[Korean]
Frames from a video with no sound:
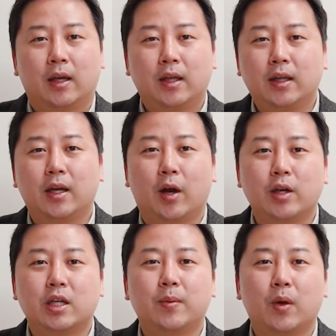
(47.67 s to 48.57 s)
이들이
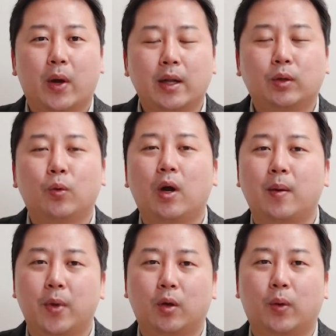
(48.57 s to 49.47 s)
열심히
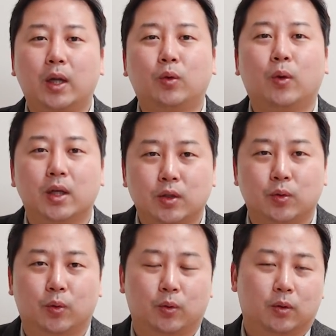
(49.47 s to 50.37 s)
활동하면
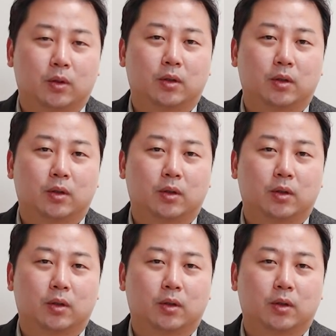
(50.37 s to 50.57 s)
활동할수록